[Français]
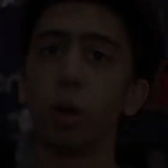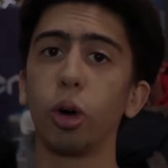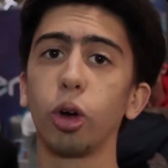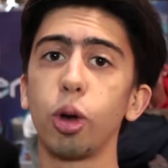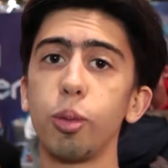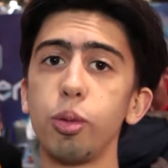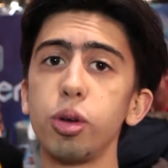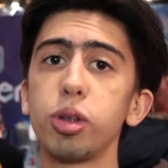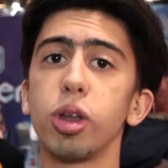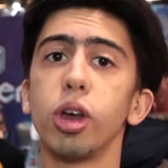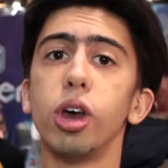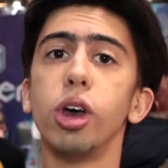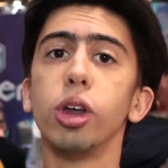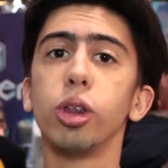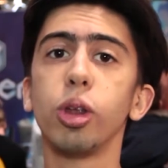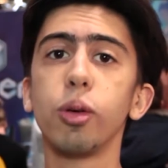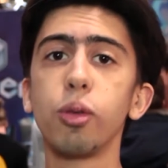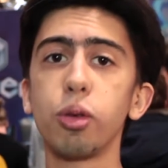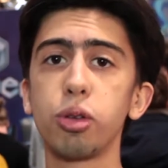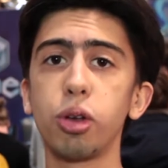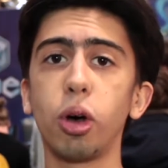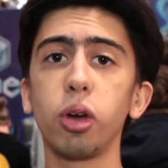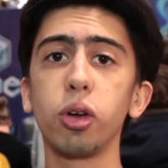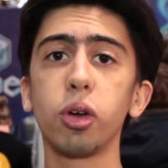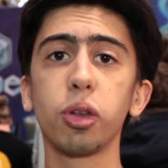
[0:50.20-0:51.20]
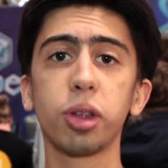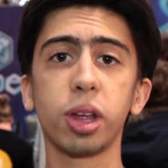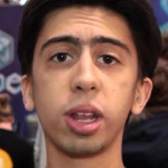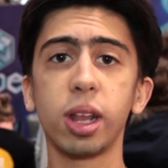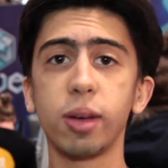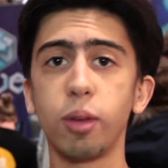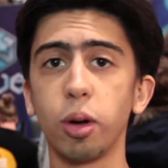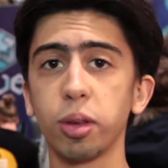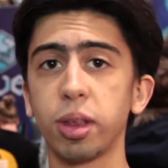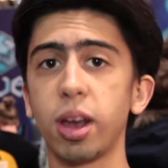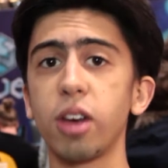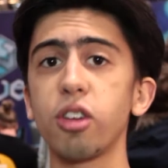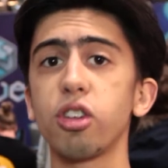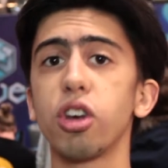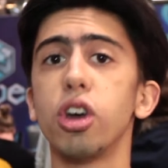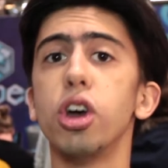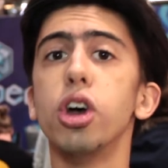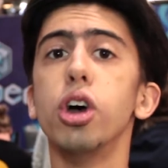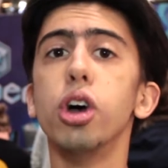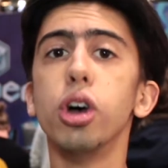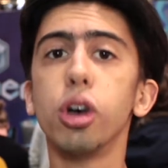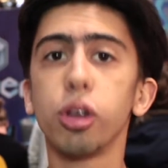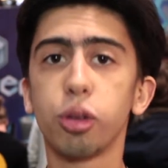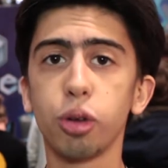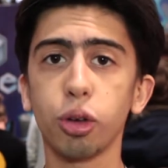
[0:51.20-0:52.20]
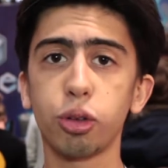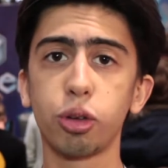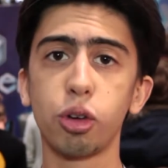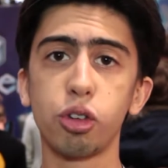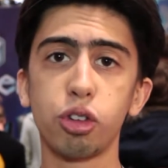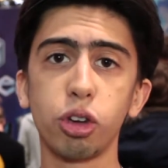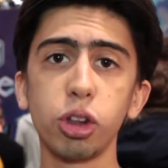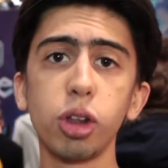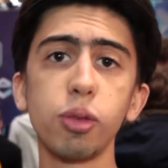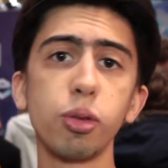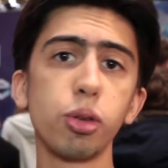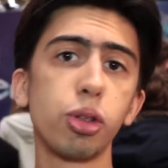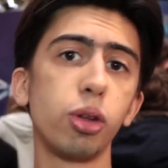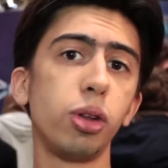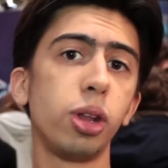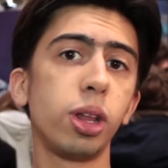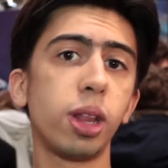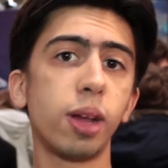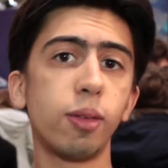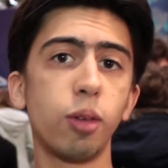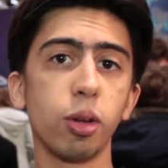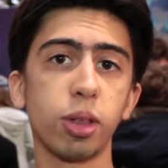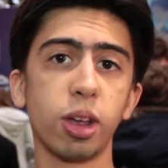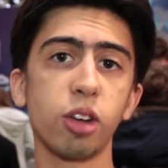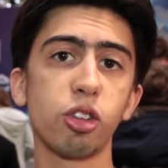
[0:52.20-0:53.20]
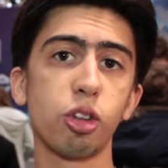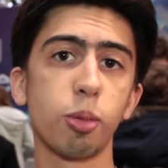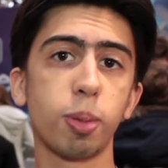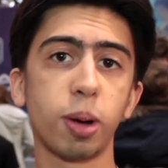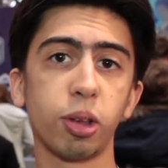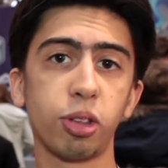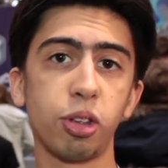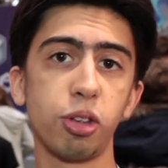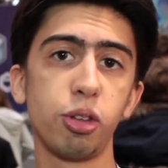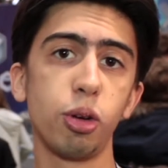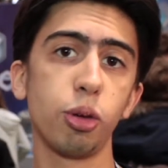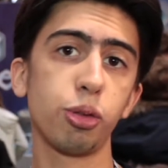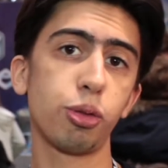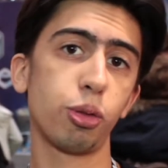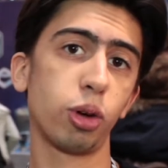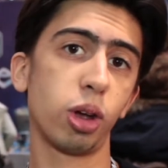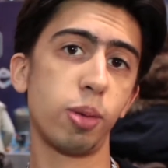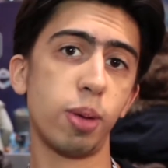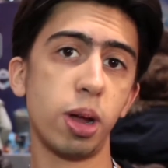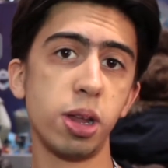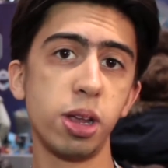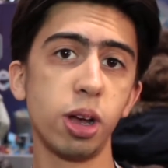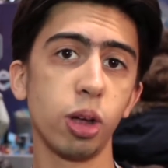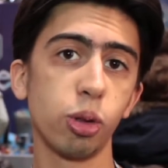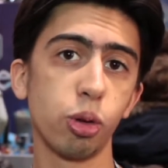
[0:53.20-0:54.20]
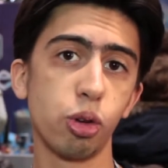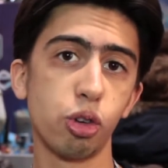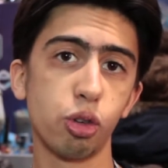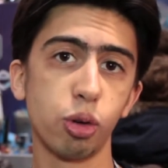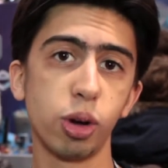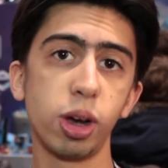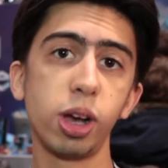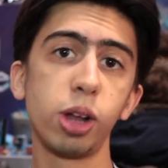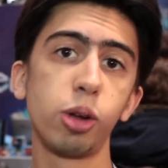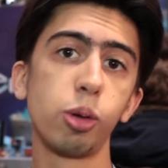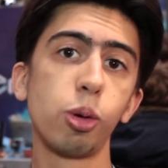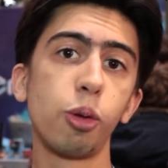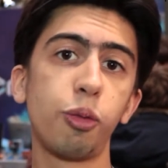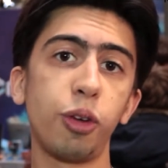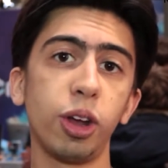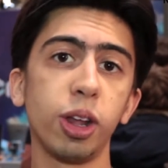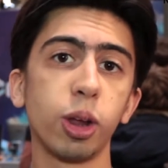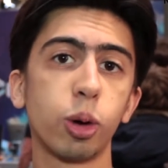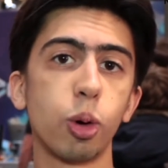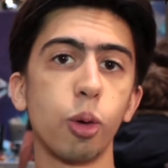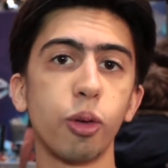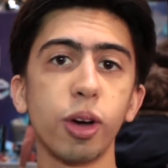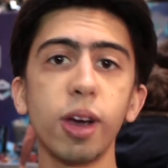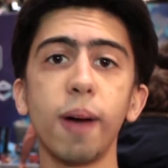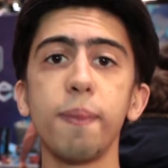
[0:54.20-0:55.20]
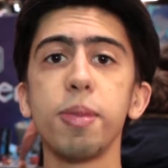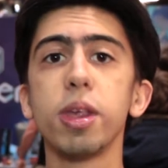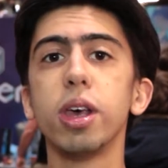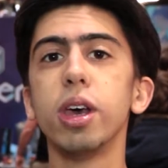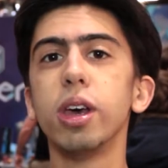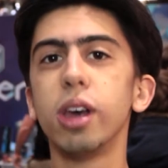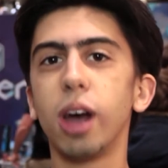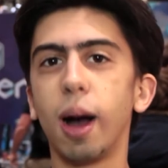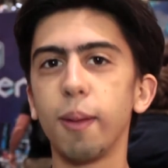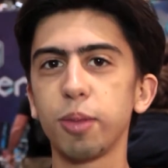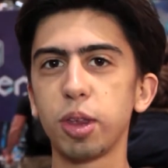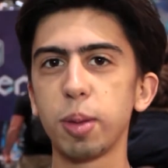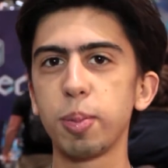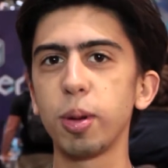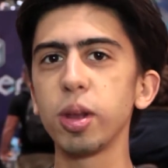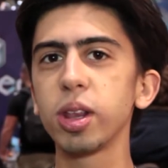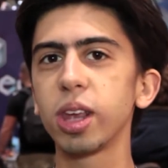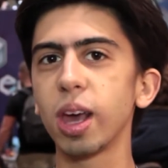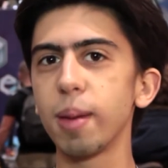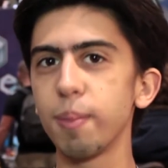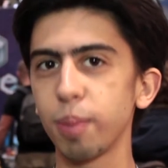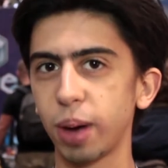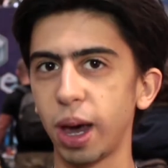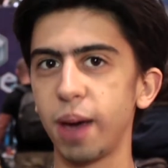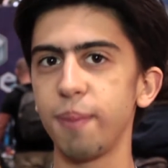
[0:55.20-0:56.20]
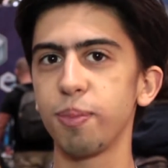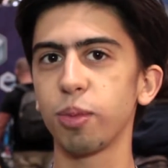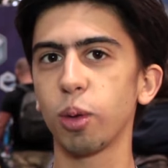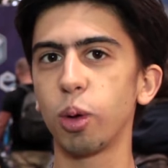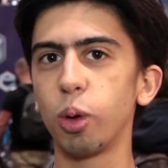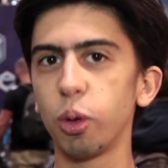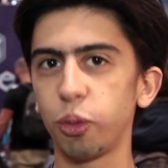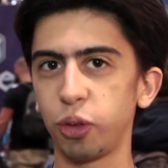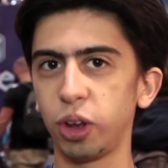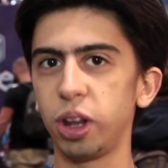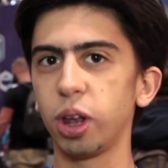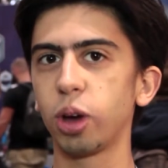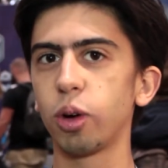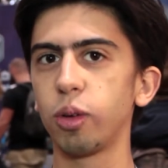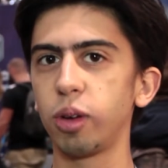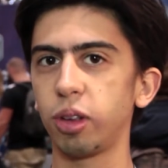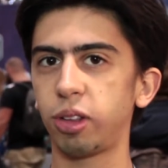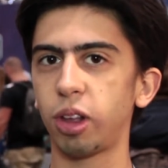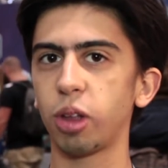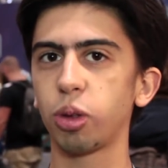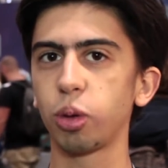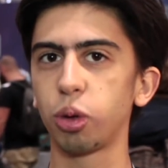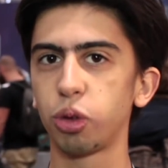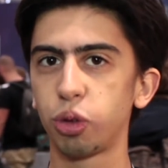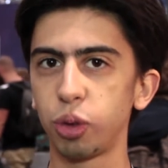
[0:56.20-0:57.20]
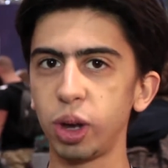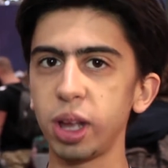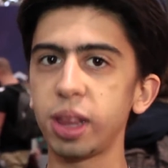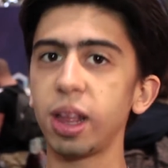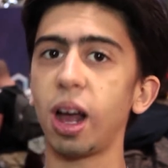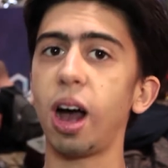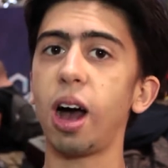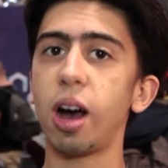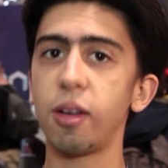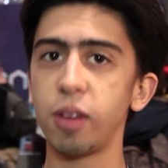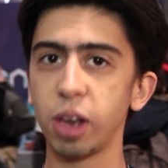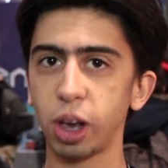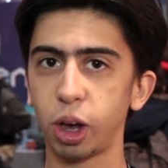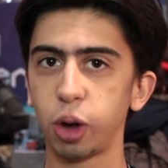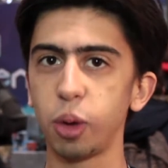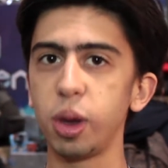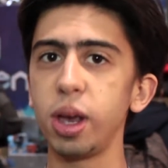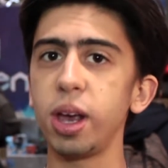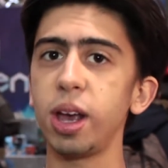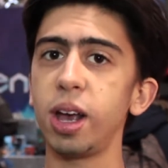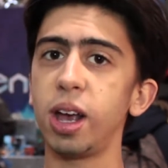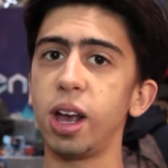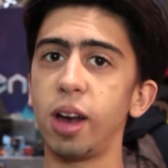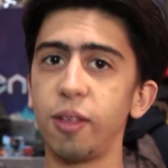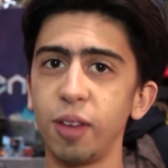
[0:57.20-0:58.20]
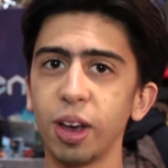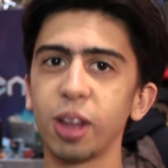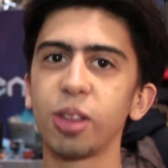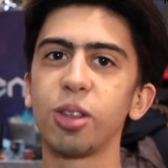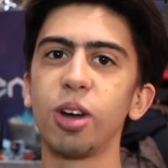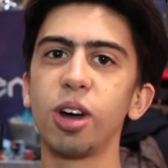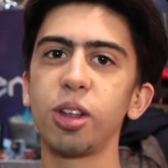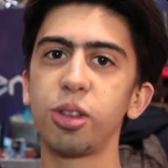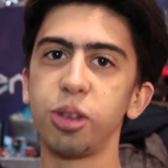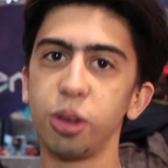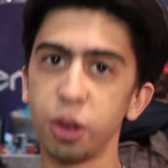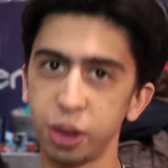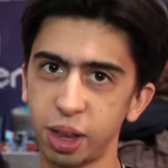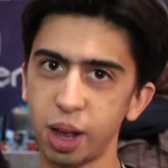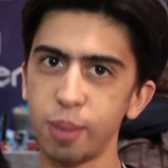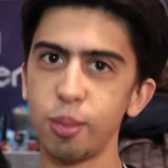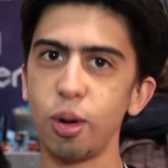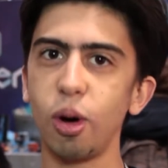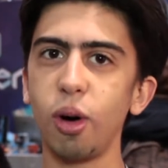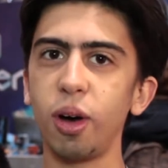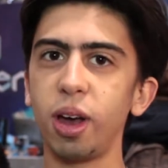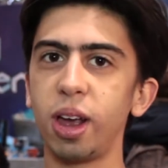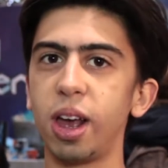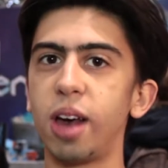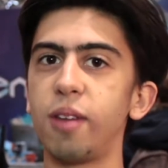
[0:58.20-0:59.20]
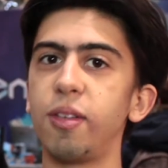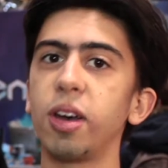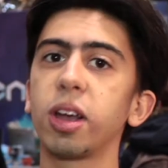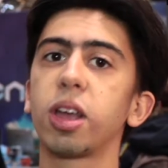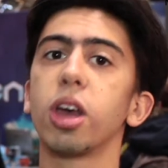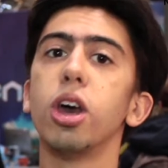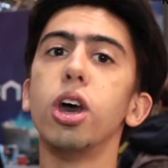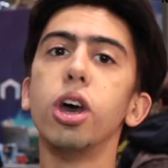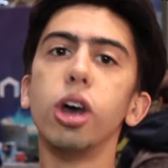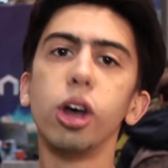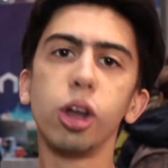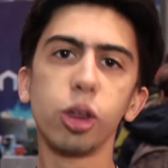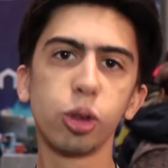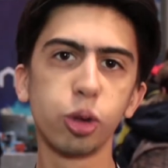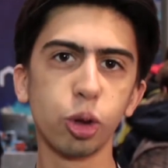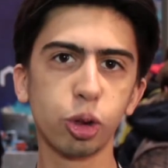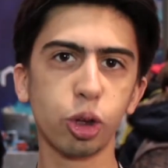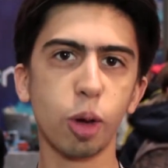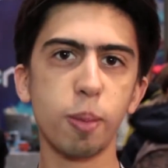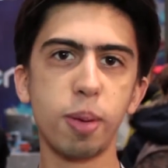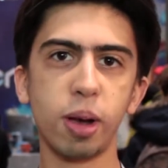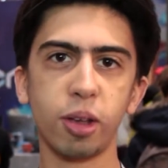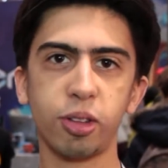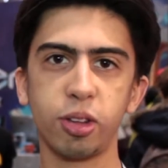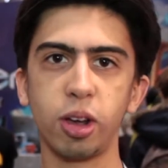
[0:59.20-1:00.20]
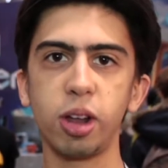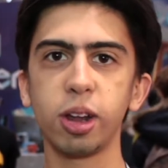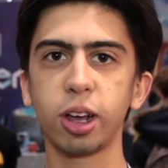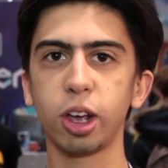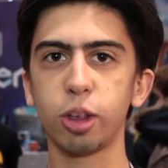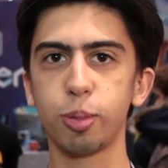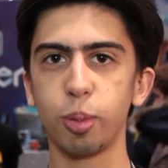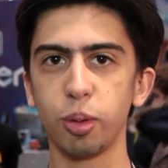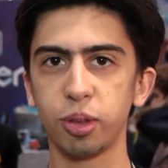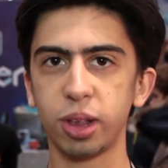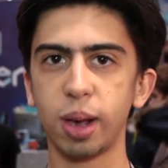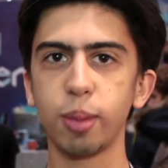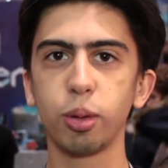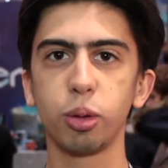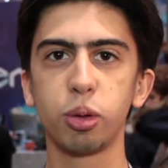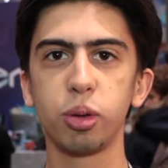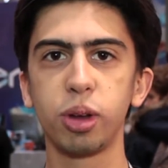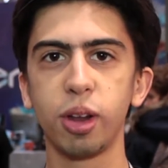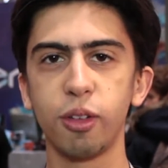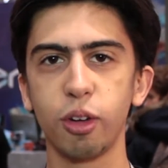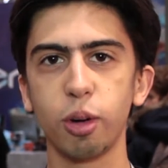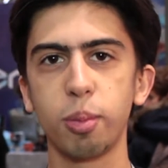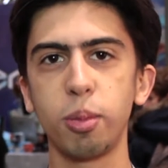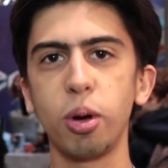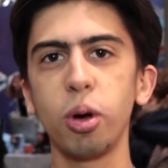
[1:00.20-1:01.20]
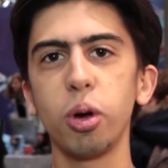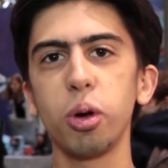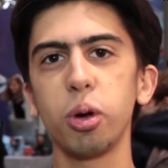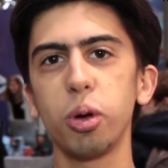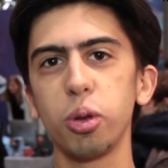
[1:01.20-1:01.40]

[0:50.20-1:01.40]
dans le but de vous orienter davantage sur ce jeu, de vous donner davantage de précisions sur les manières de jouer, de vous faire découvrir un petit peu de gameplay. On vous fait découvrir ça tout de suite avec lui et avec Dot notamment et avec d'autres personnes responsables du développement